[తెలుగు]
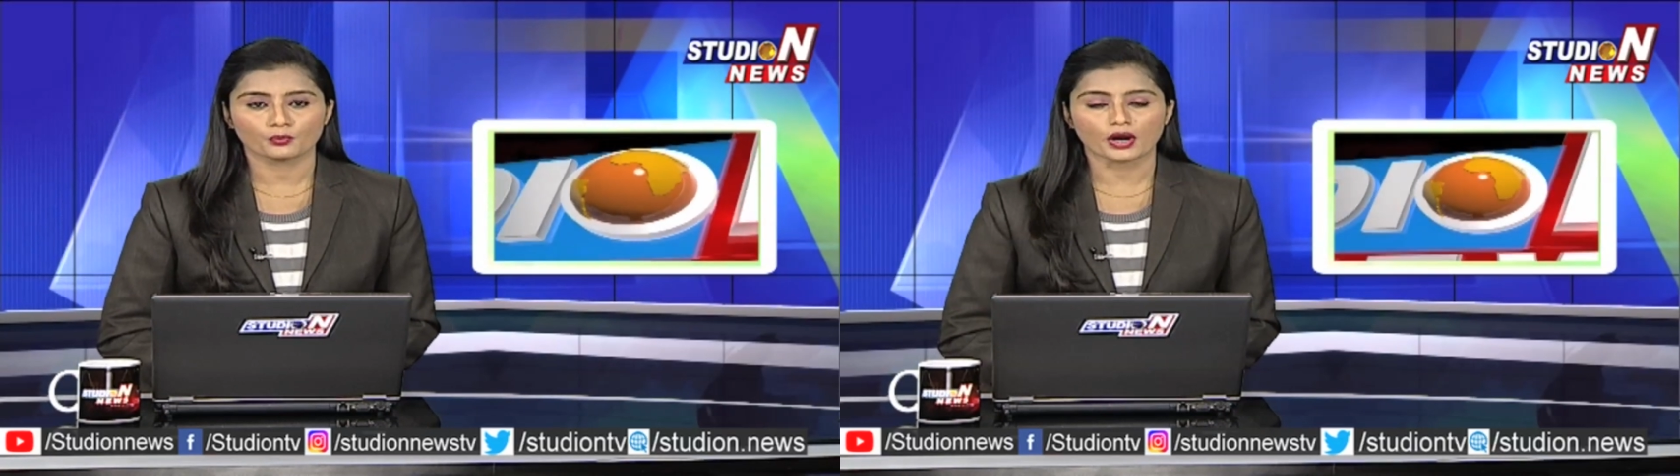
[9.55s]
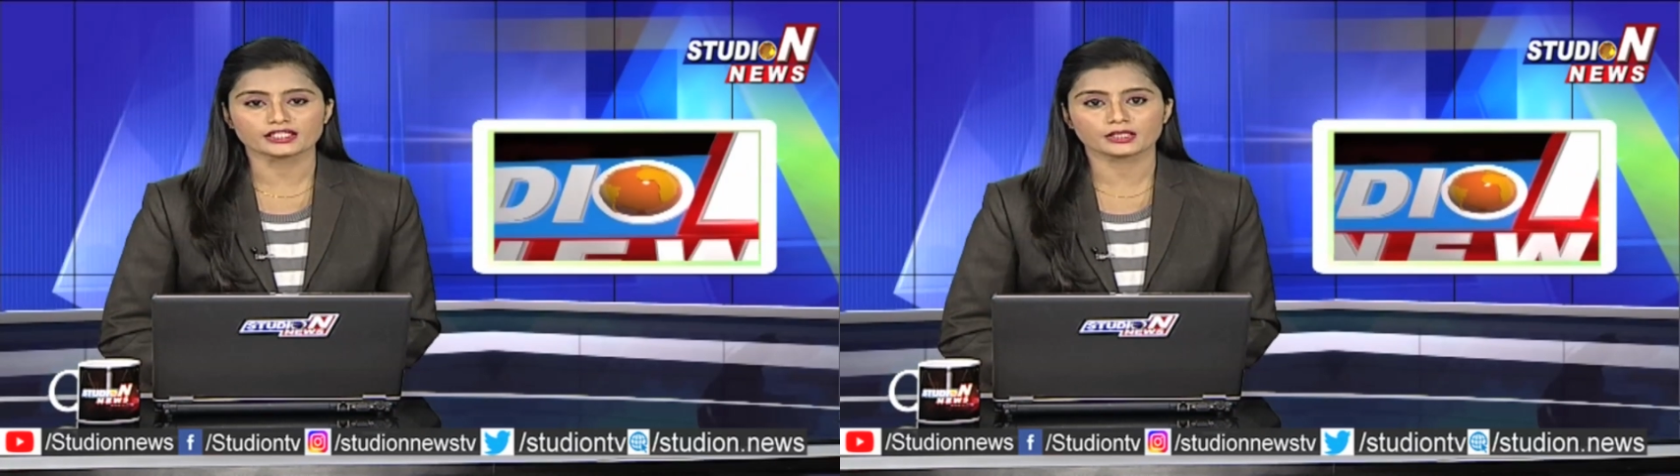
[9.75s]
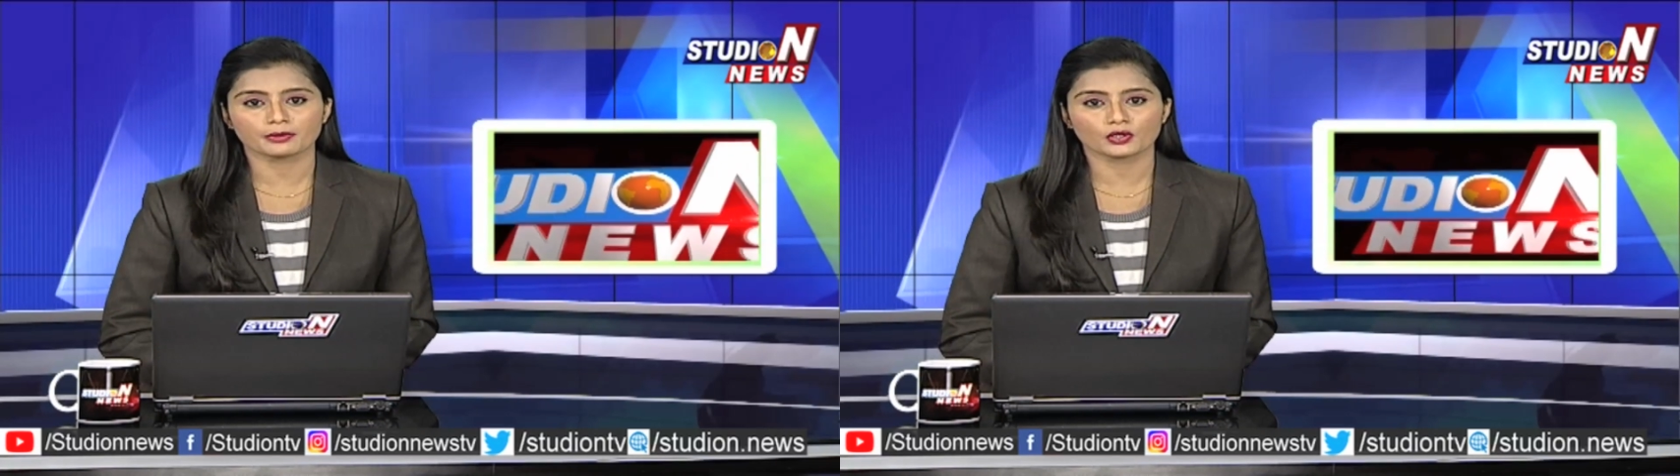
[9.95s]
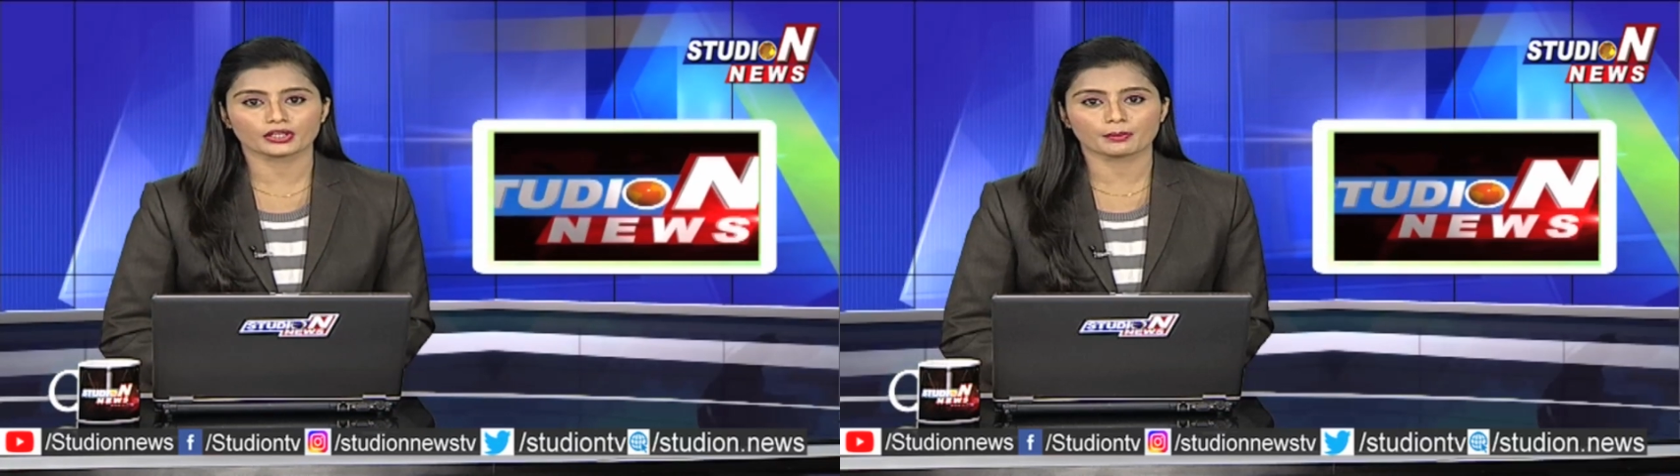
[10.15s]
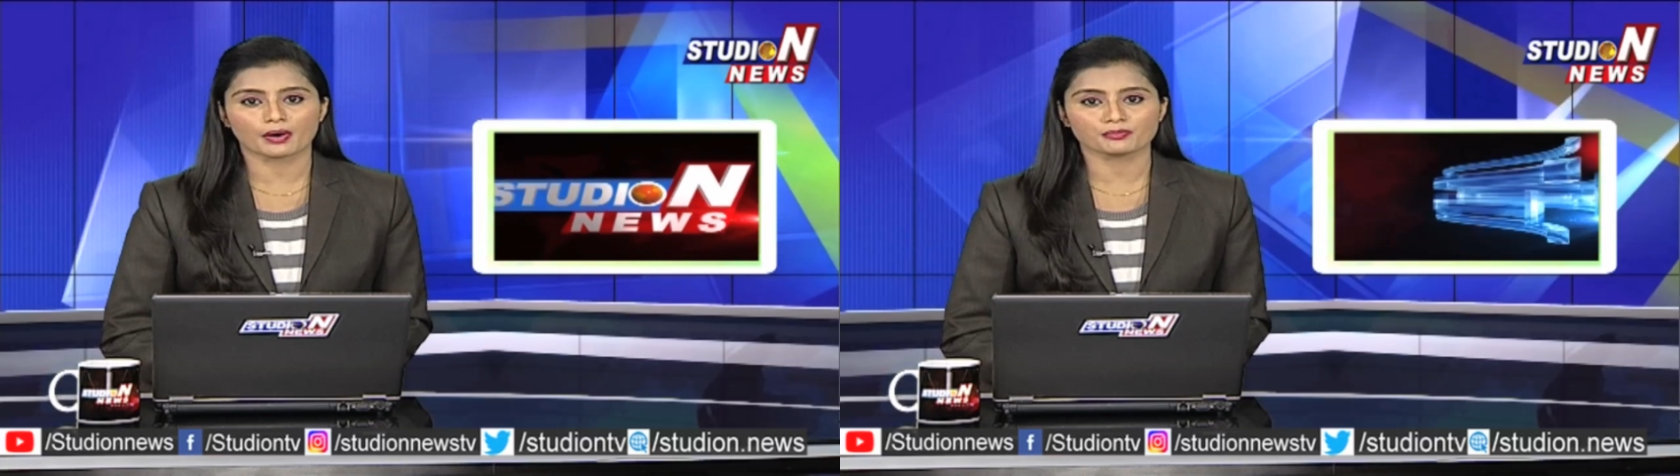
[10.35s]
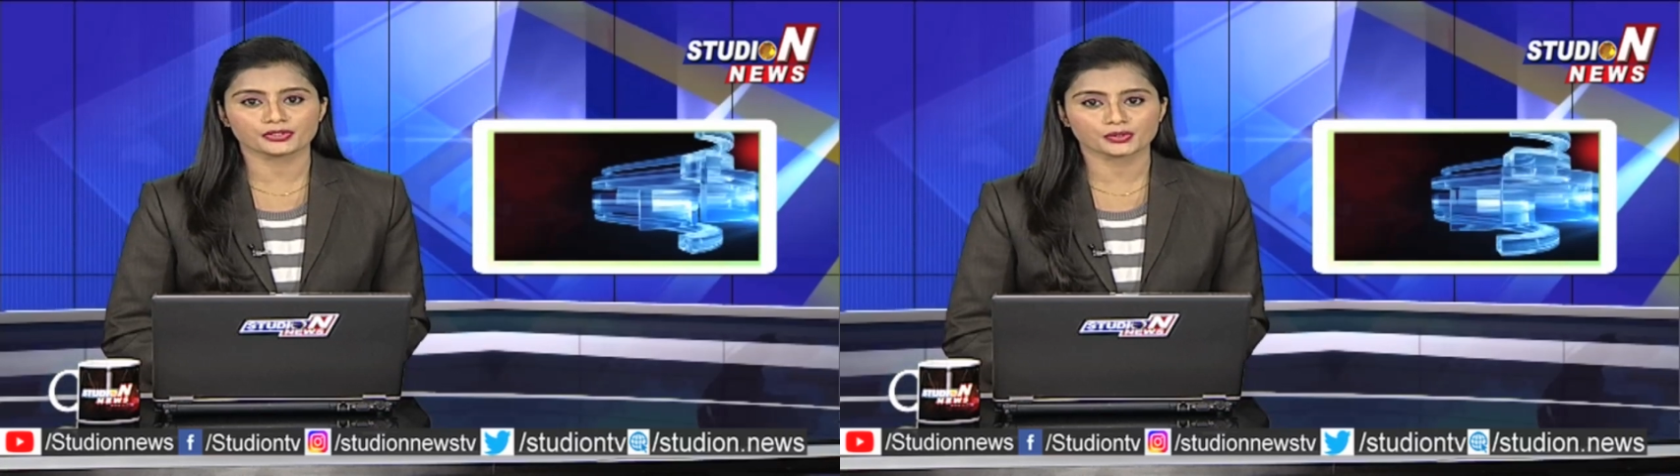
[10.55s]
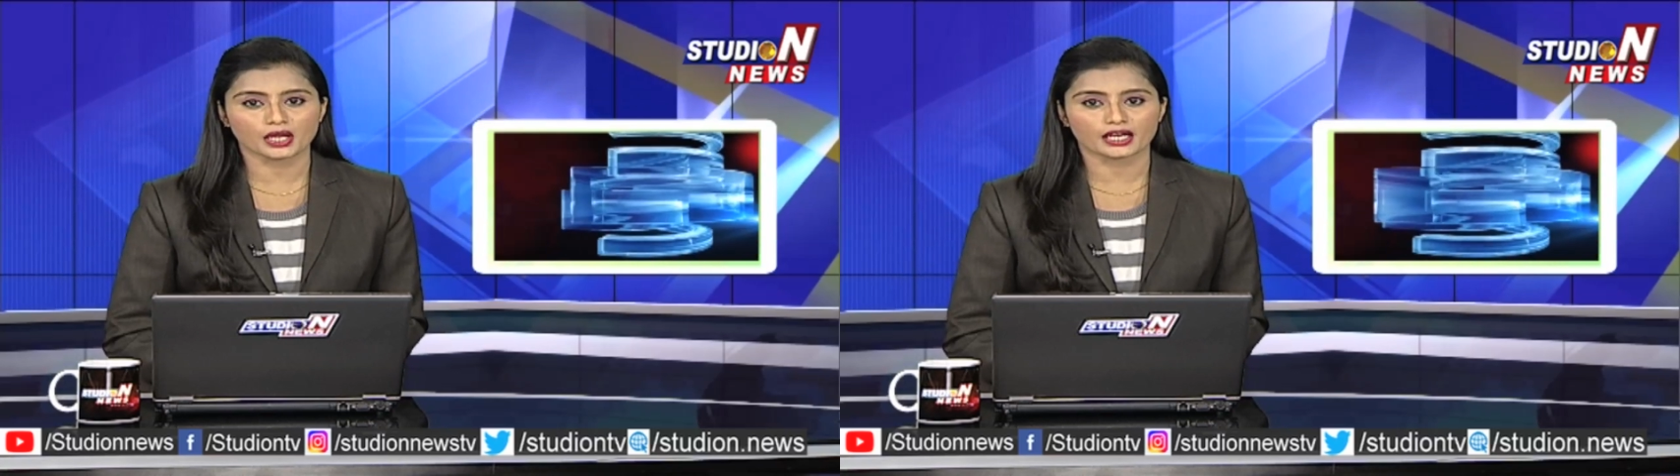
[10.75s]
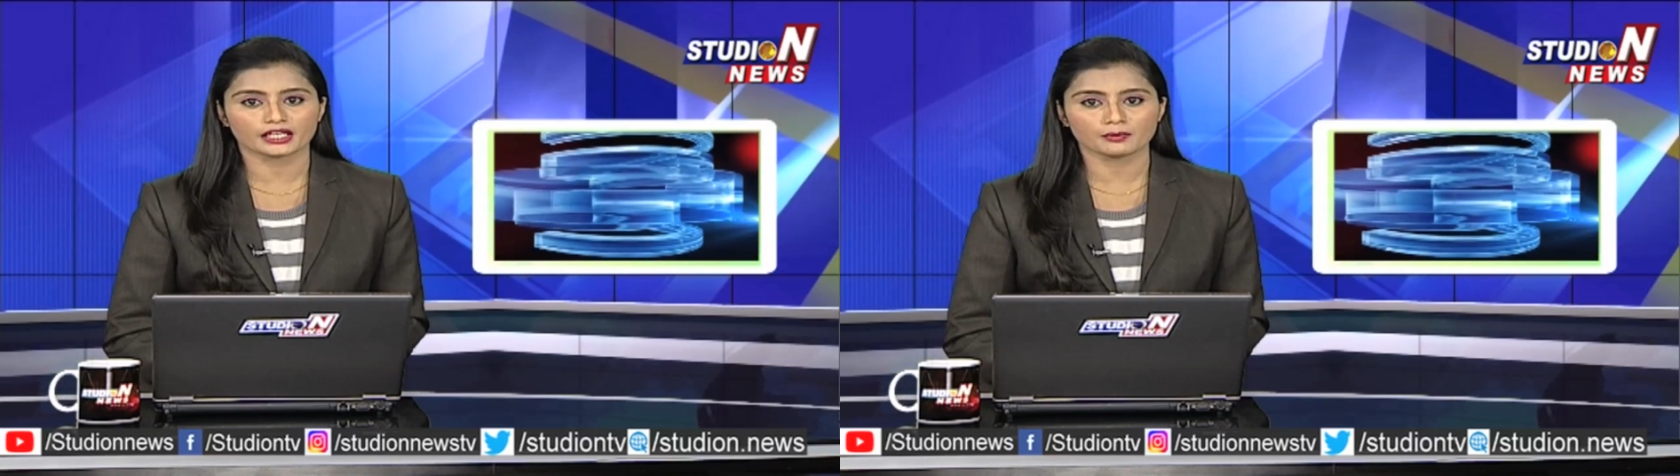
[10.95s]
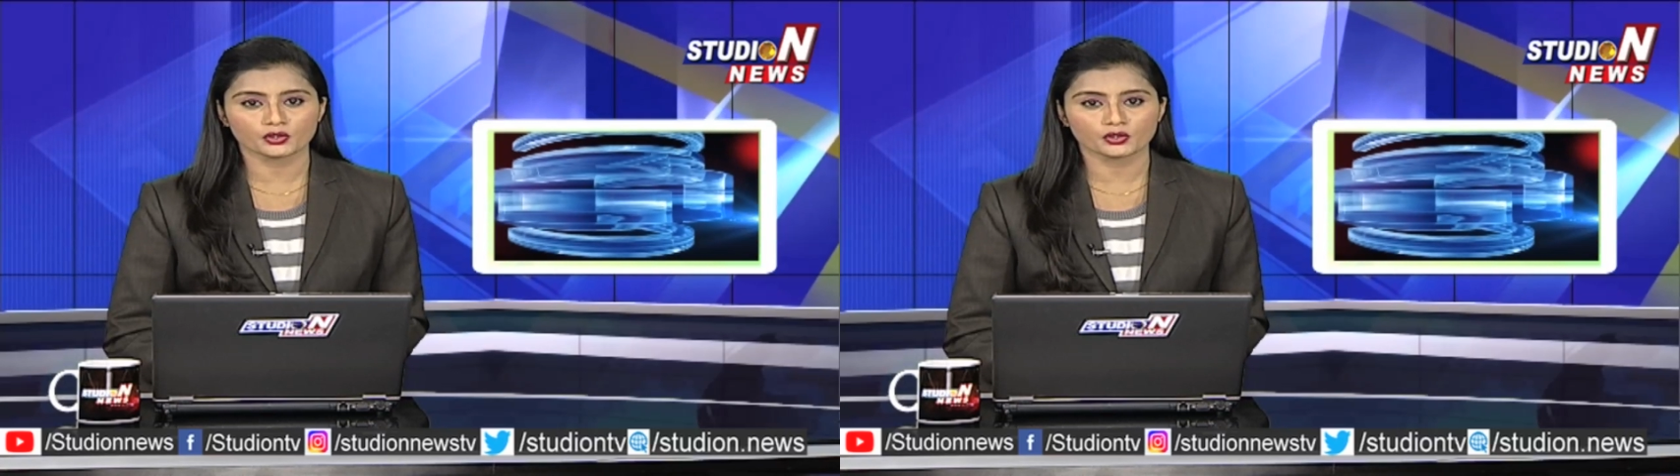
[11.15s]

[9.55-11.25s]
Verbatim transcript: వైసీపీలోకి పంపిస్తున్నారని